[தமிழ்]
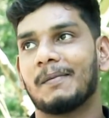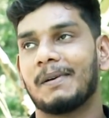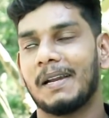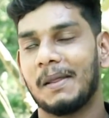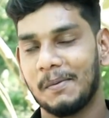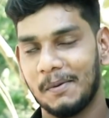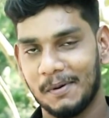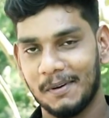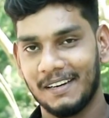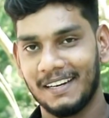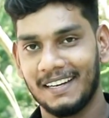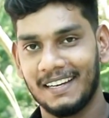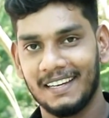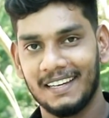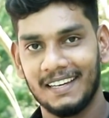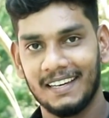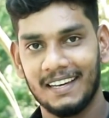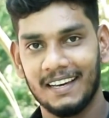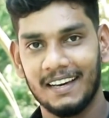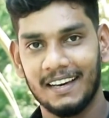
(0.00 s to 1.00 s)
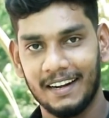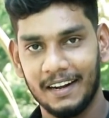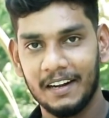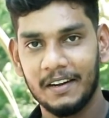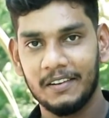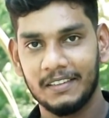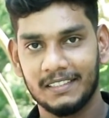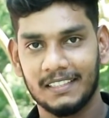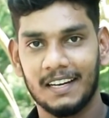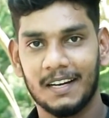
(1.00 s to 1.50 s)
பட் இப்போ எனக்கு
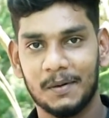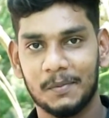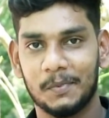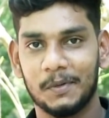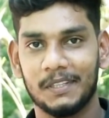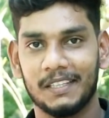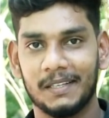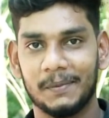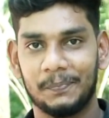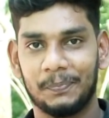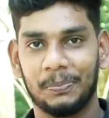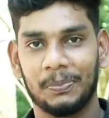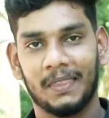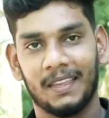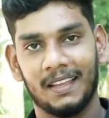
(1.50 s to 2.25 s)
ரெண்டு வயசு ஆக போகுது